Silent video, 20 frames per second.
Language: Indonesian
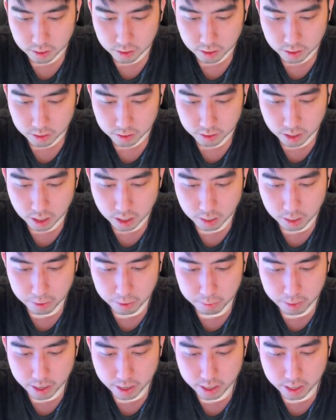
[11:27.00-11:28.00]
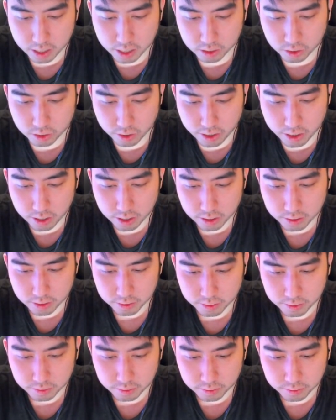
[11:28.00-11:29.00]
Cara bermainnya coy
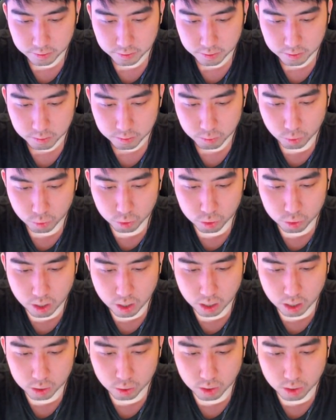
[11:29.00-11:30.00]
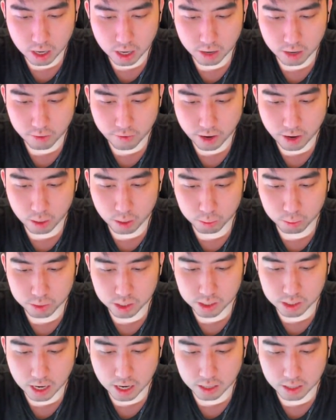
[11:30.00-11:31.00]
Musuhnya langsung kena Venom sih
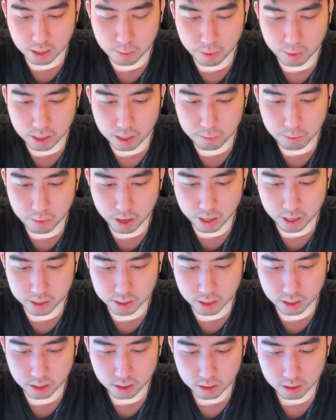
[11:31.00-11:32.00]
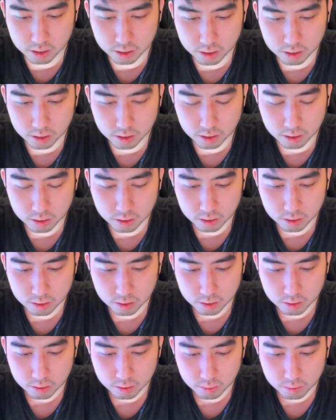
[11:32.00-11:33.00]
sekarang tiba-tiba guys ya
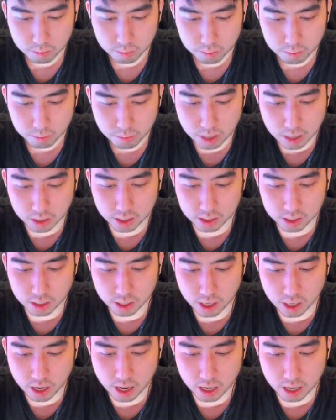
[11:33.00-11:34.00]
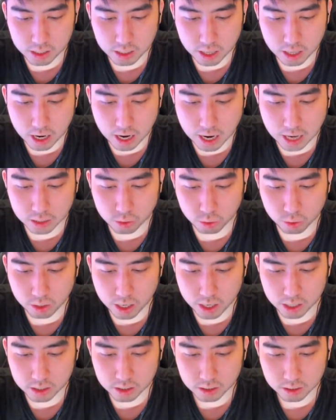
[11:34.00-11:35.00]
Mati sendiri guys kena racun
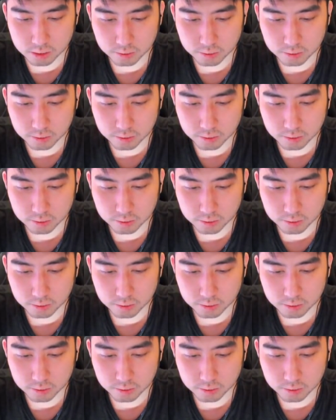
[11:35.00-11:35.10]
guys